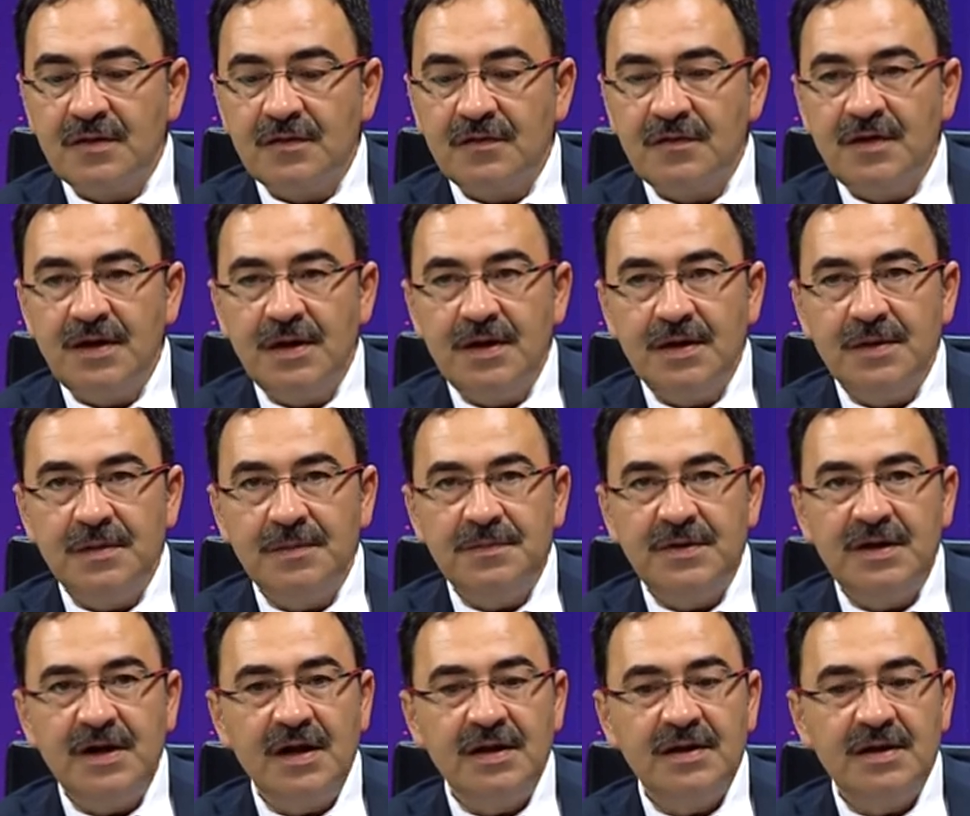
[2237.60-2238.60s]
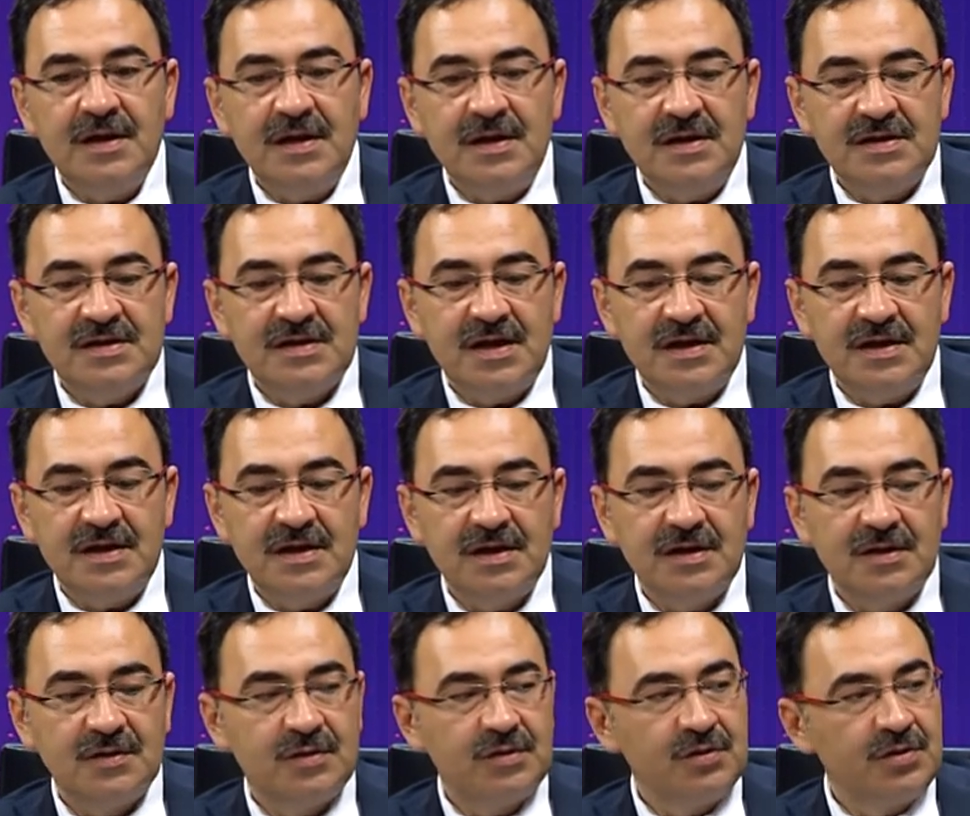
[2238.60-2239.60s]
Ve bir anda sanki...
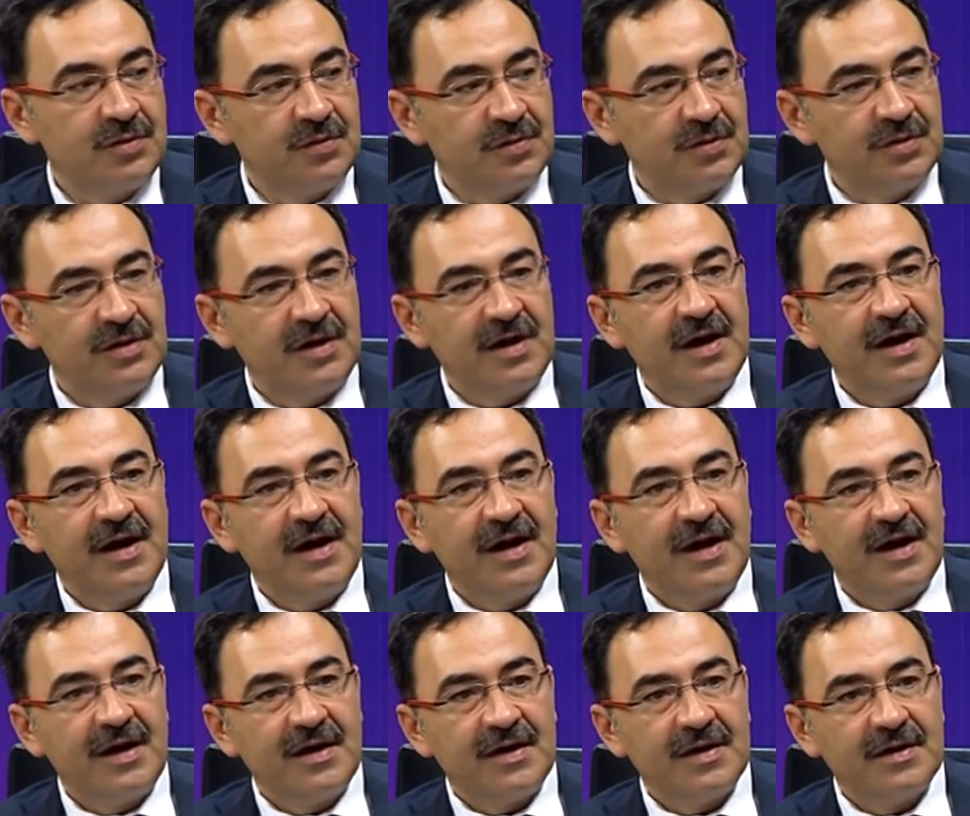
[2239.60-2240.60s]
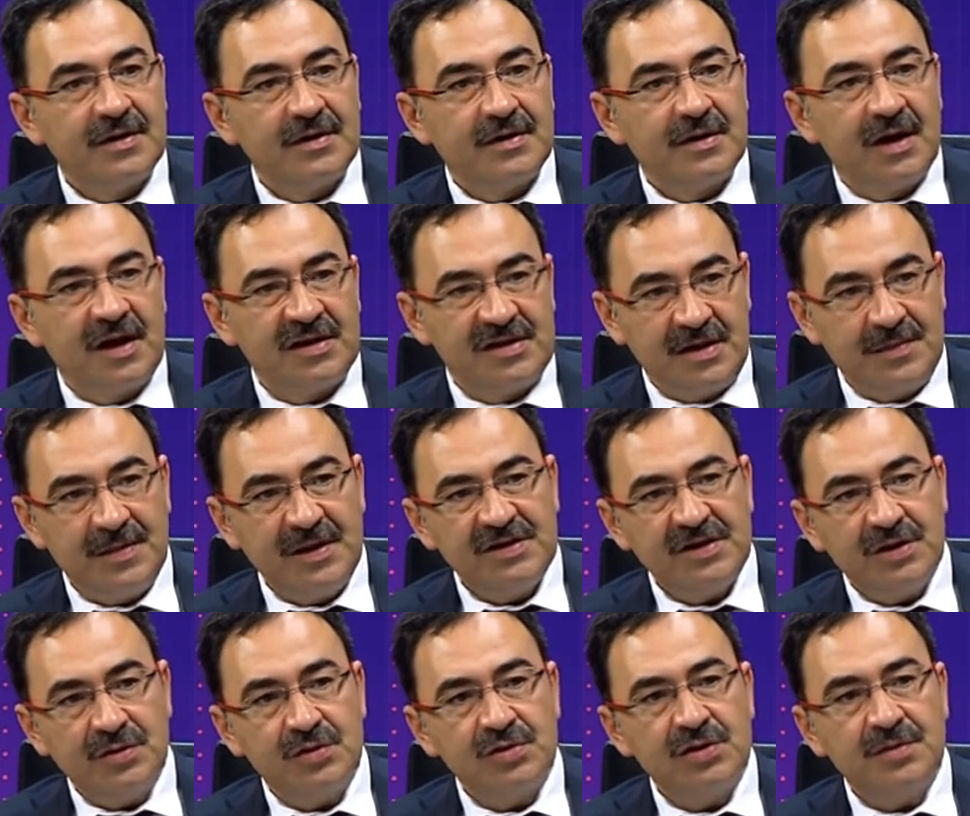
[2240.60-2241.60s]
Toplam nüfus ne kadar?
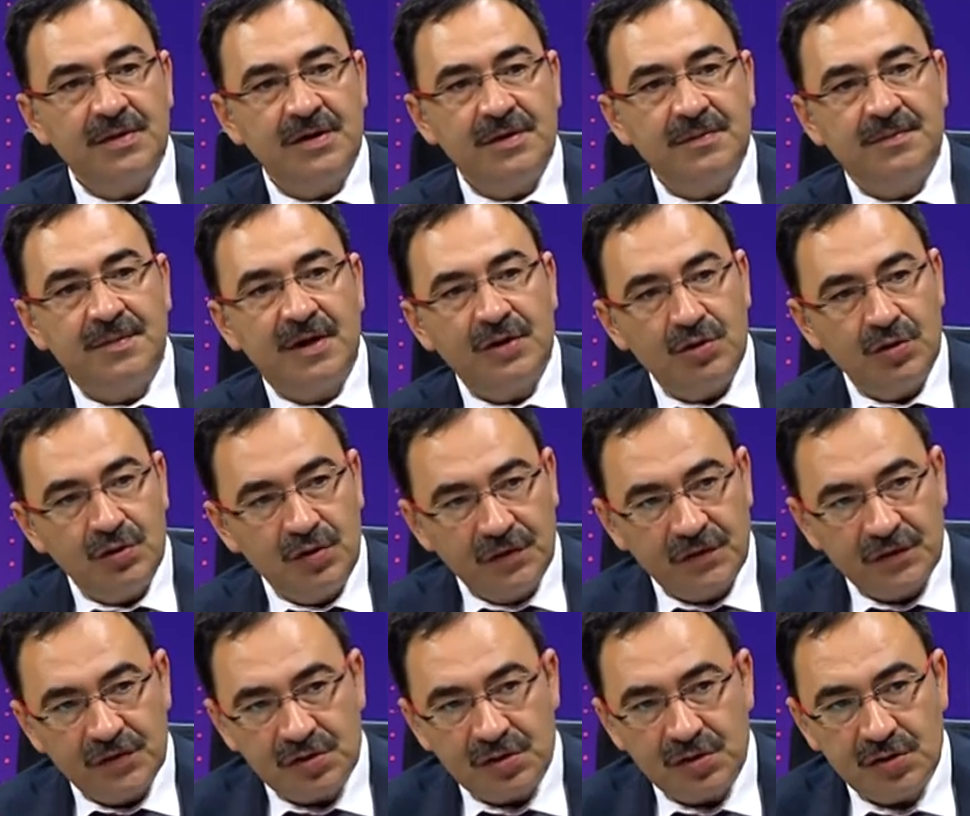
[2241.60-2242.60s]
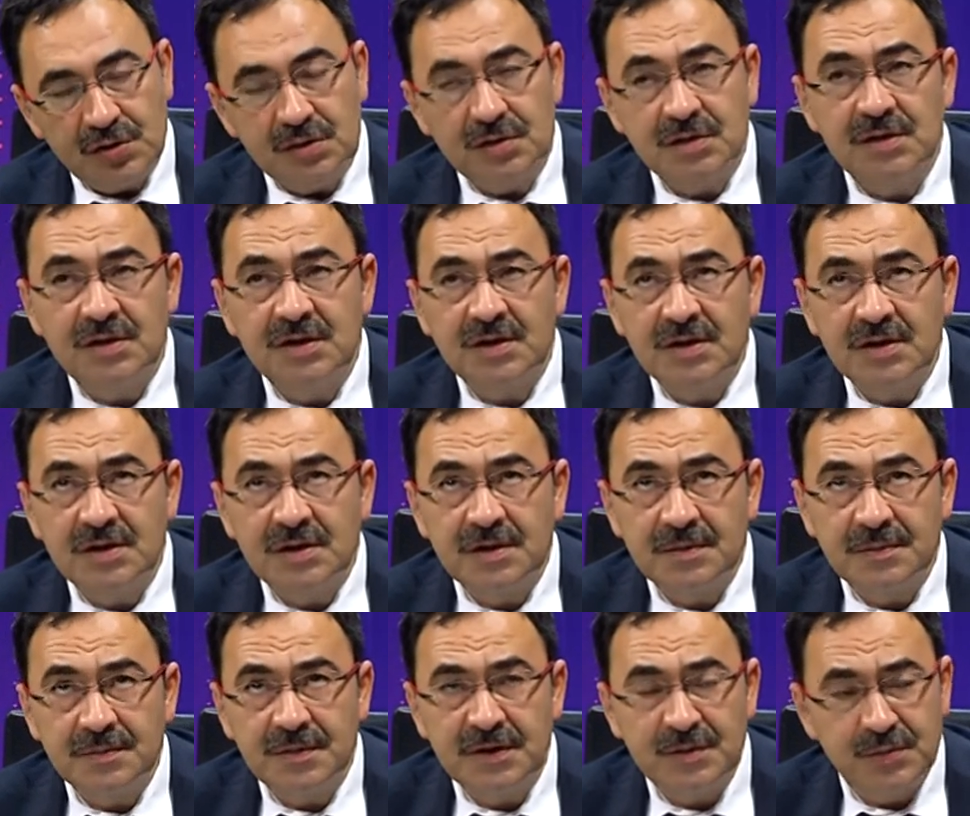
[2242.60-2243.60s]
Azerbaycan o yok, zaman Bakü'nün Bakü nüfusu
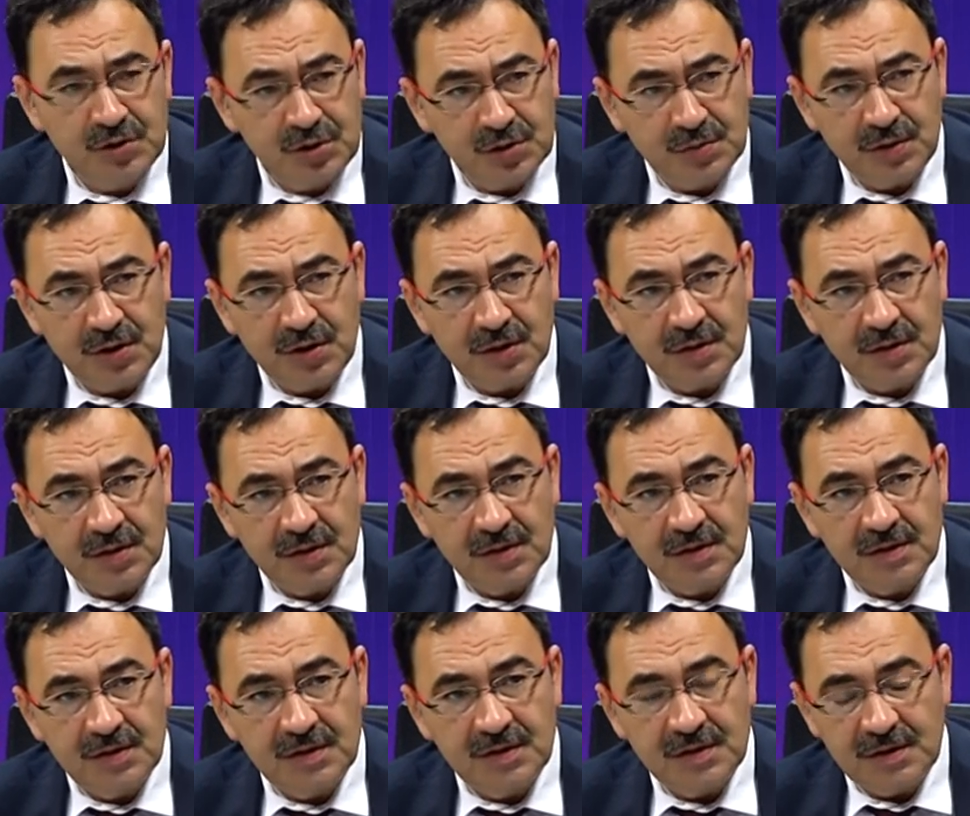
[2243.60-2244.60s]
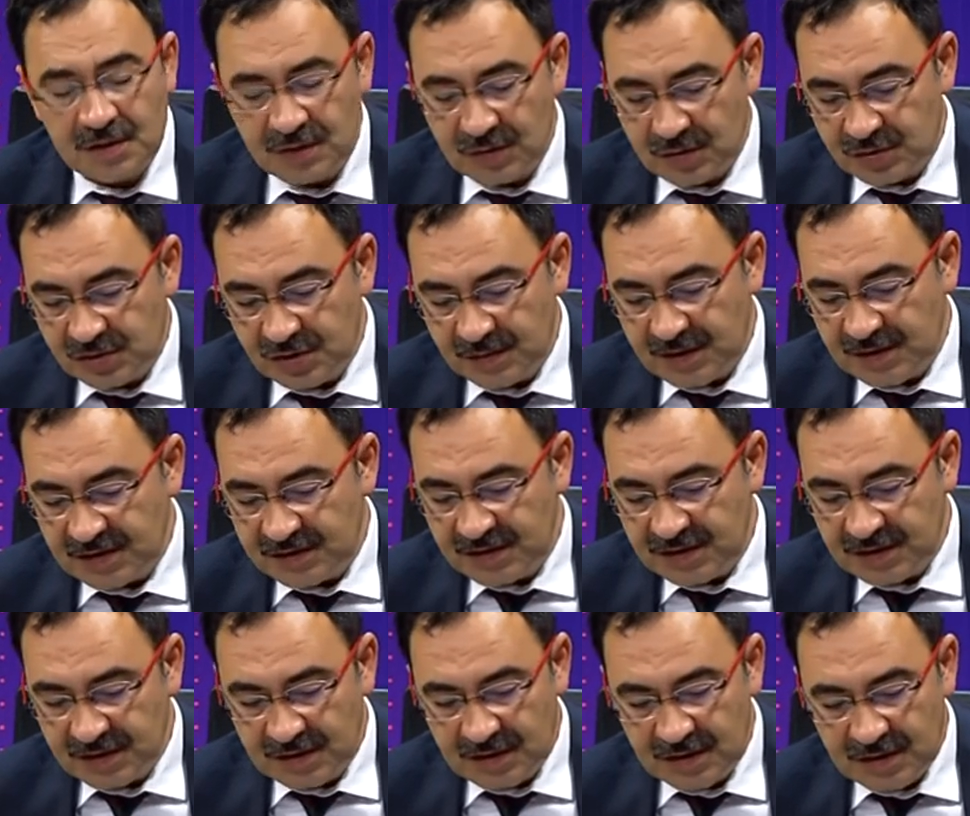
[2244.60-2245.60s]
e, bir buçuk milyon. Hı hı. E, o zaman.
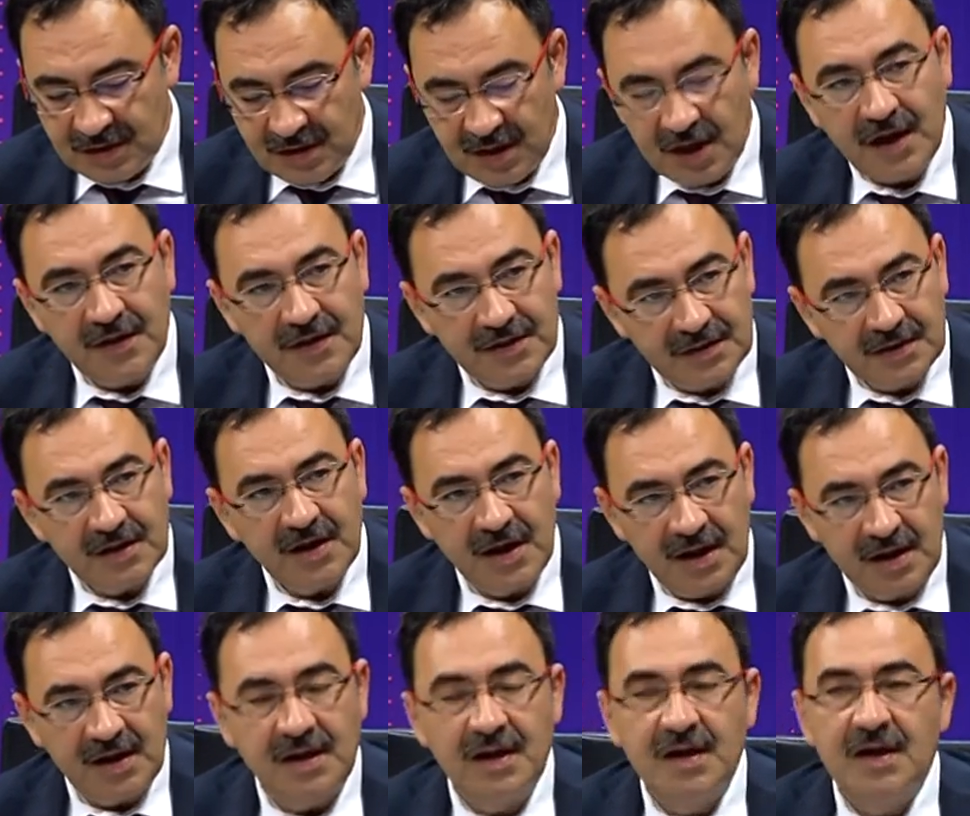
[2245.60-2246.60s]
1,5 milyon da 50 Evet 50.